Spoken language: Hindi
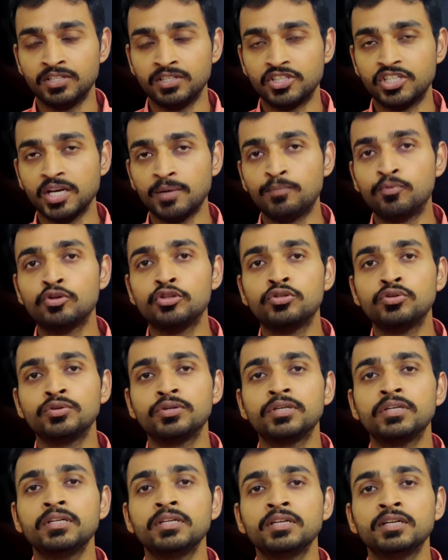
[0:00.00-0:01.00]
यदि आप बोलते हो
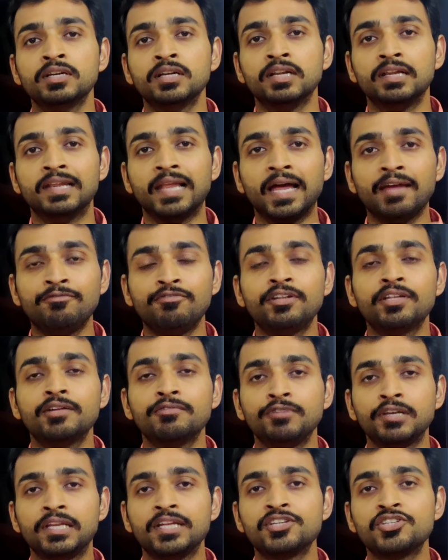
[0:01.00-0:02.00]
कि लाइफ इन द
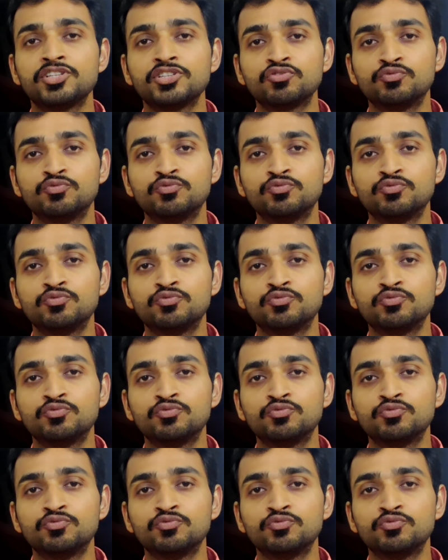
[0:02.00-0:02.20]
विलेज